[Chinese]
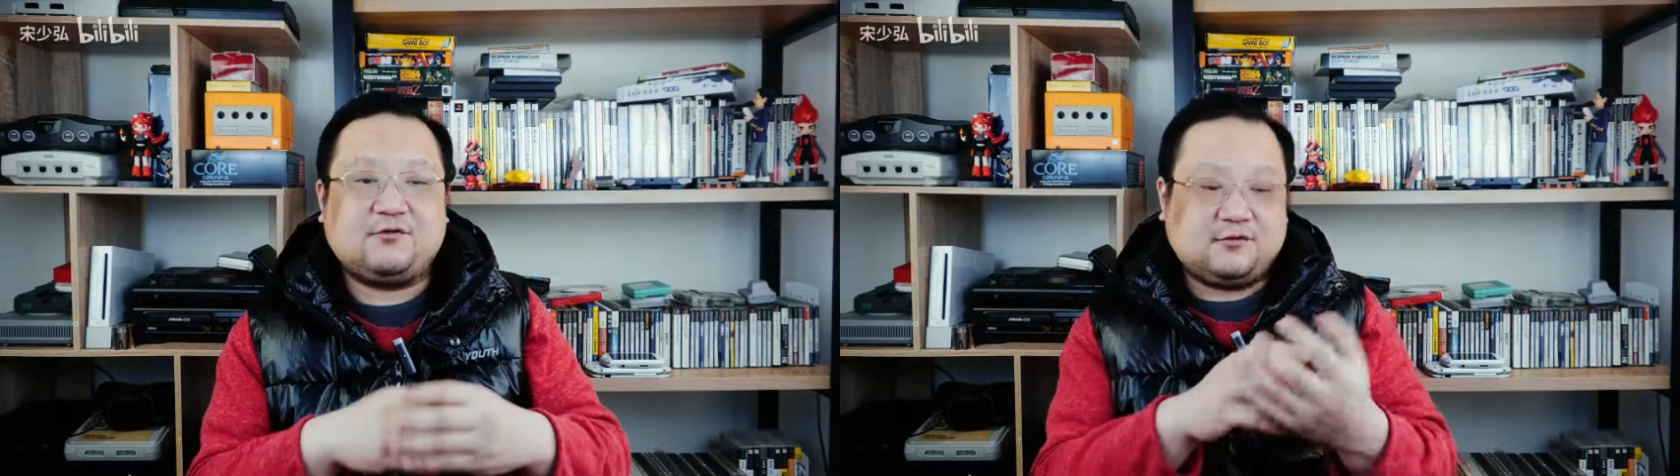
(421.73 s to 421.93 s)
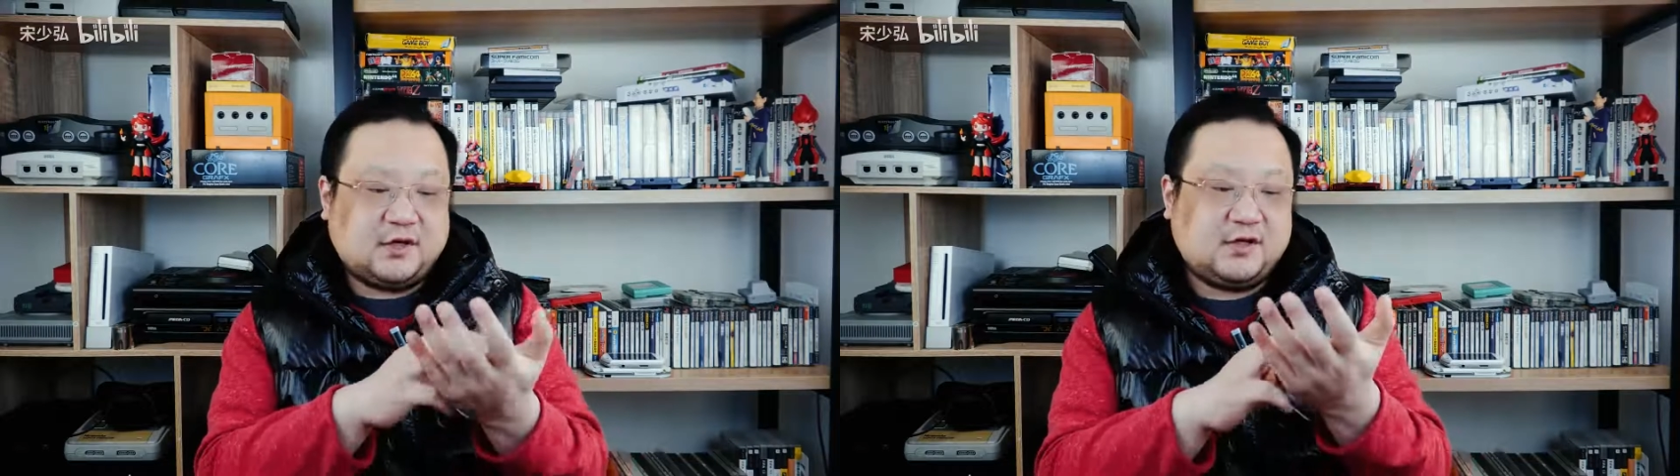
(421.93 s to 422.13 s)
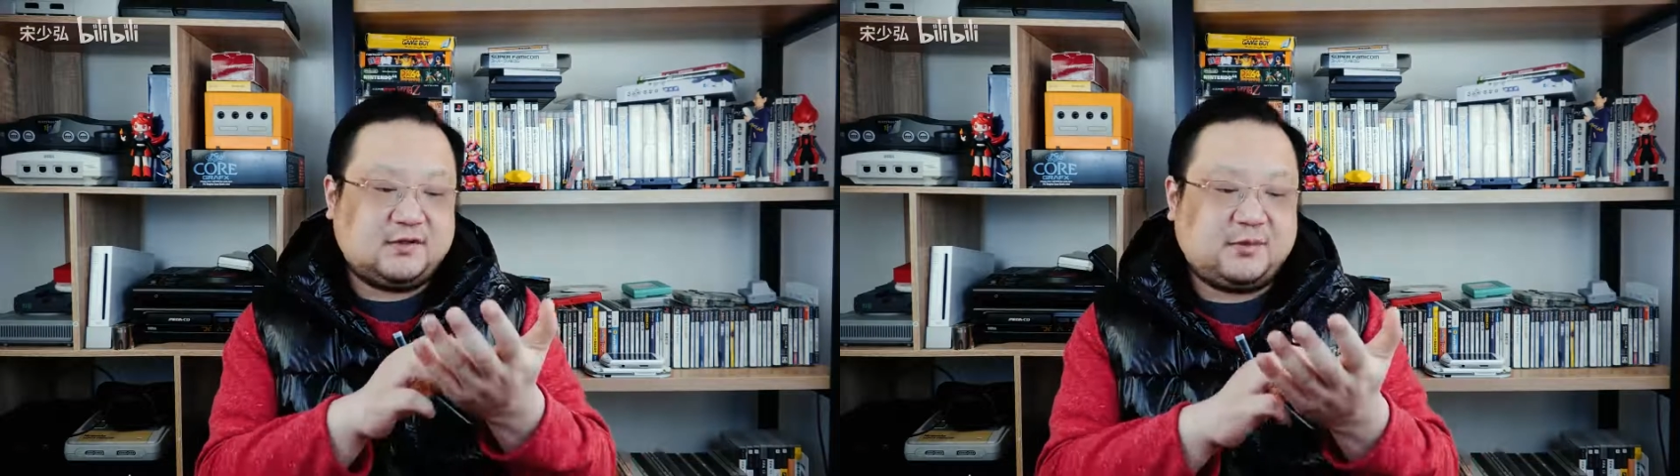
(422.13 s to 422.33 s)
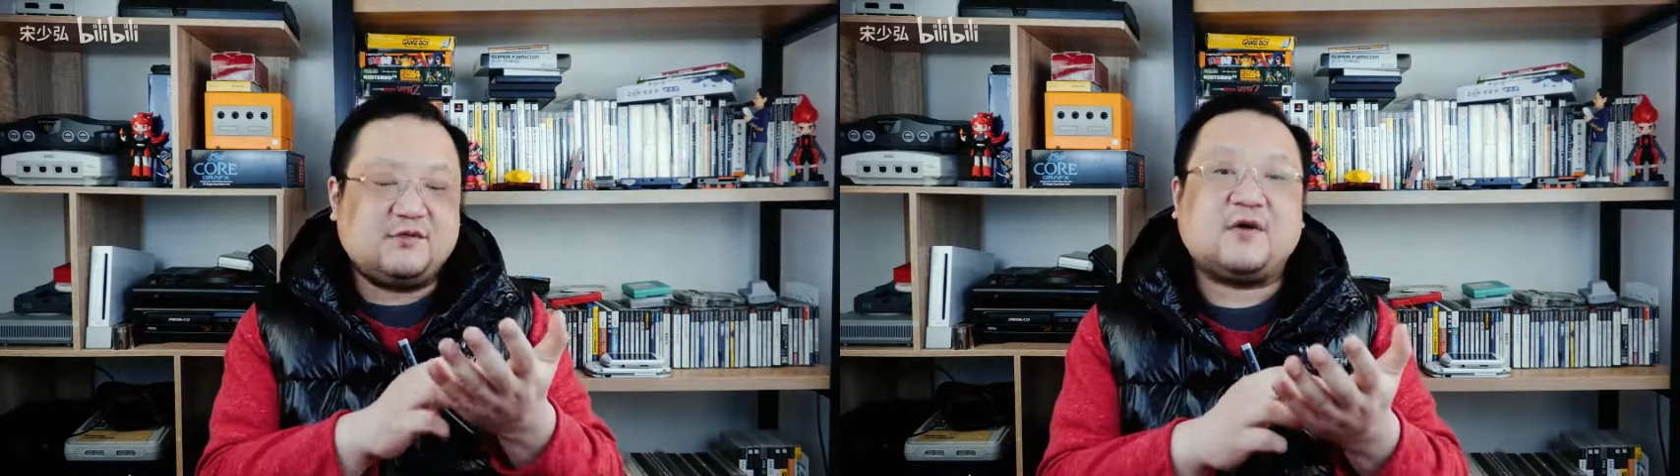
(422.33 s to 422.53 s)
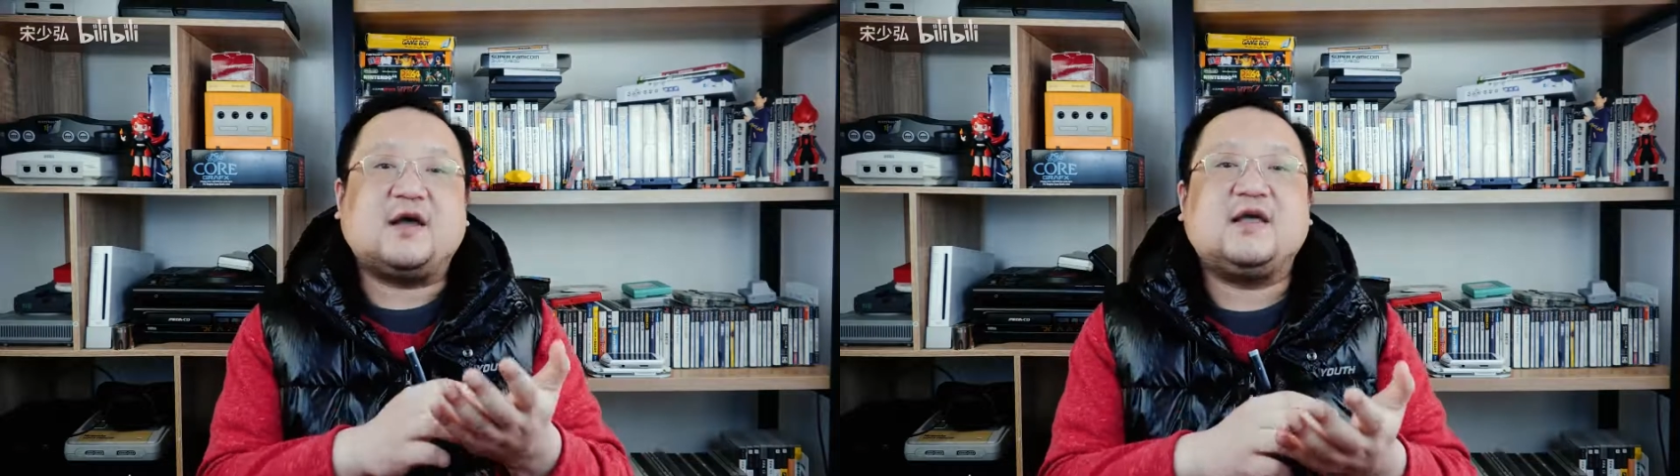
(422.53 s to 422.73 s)
就是
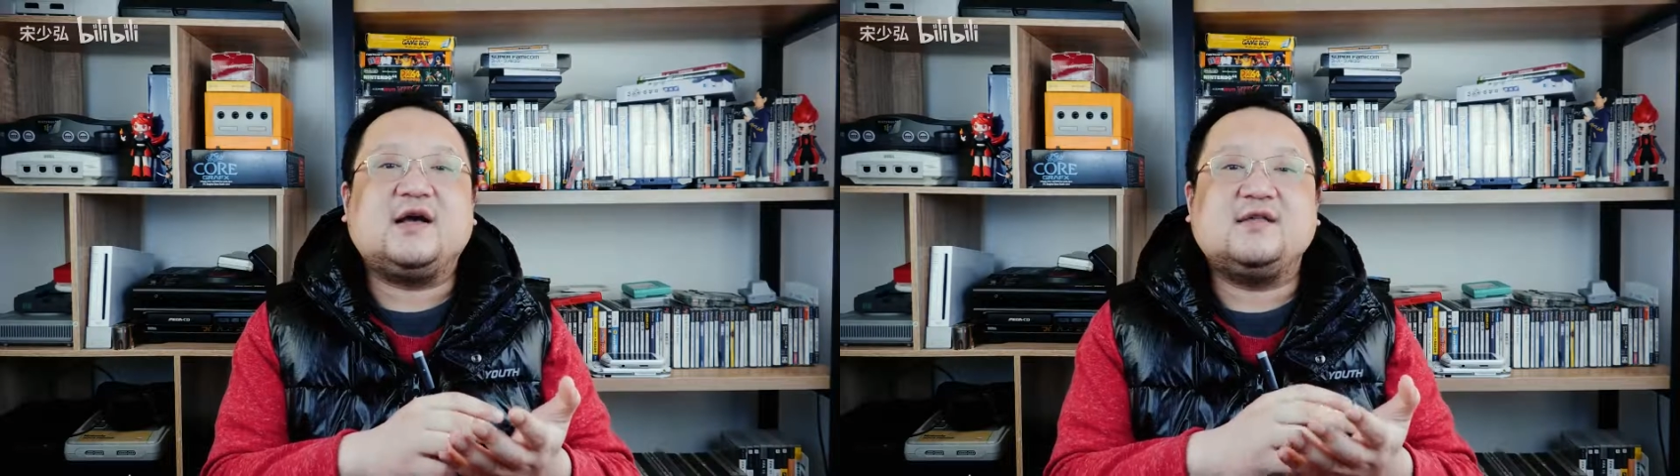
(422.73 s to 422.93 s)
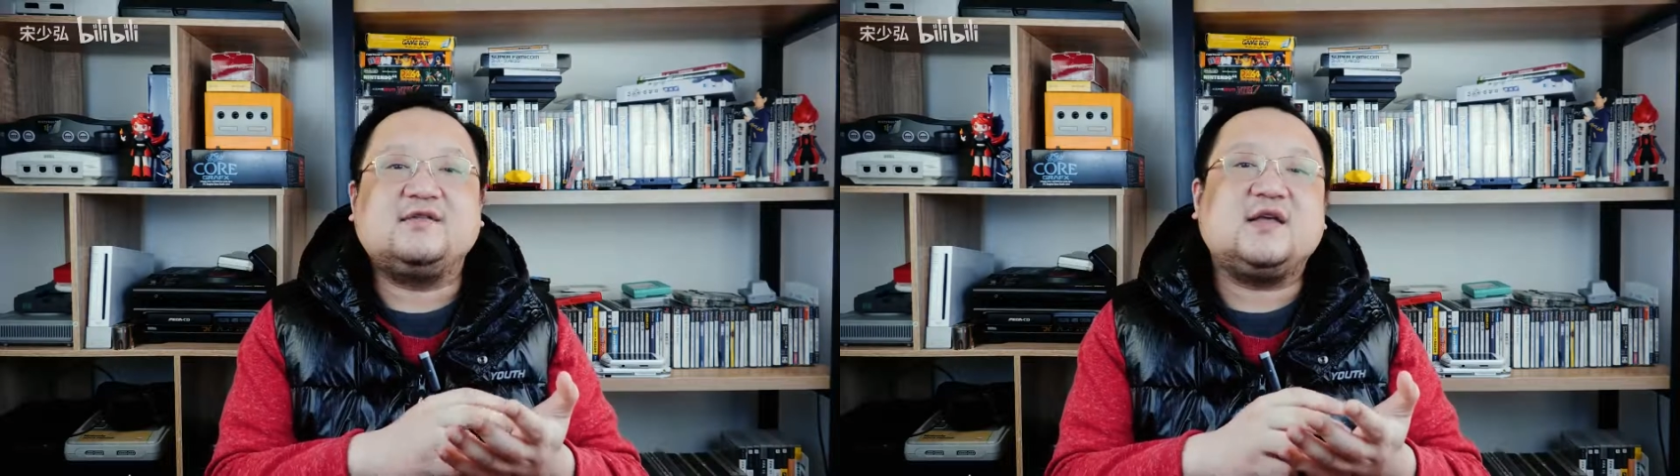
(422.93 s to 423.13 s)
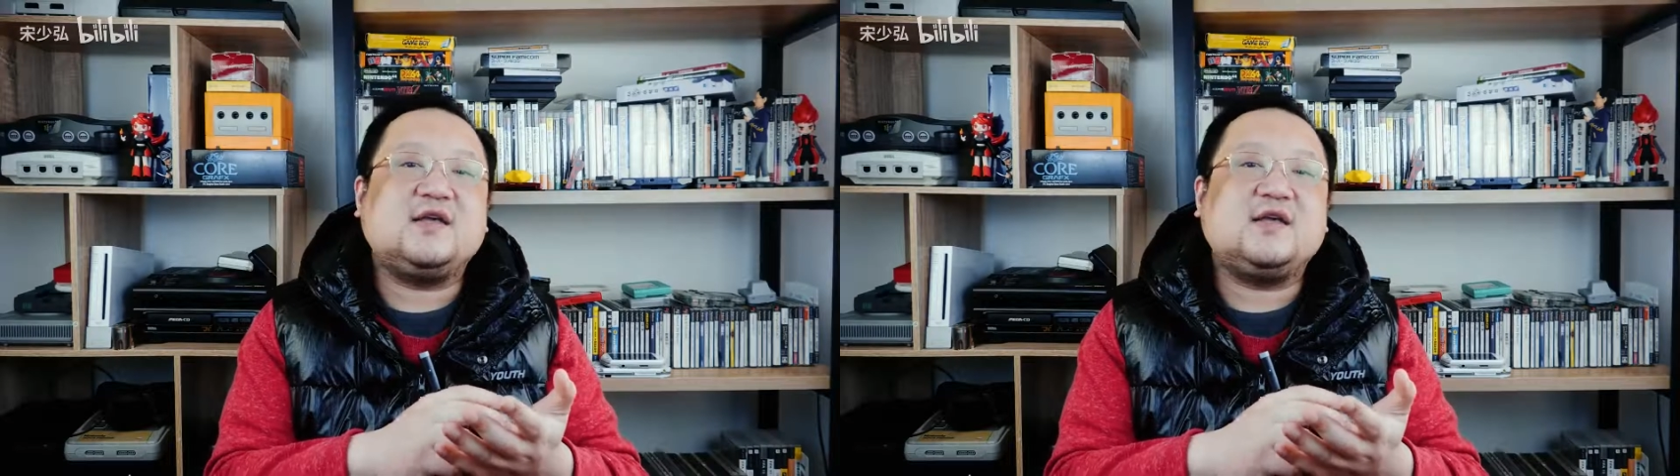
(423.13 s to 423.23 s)
拼法一样，Z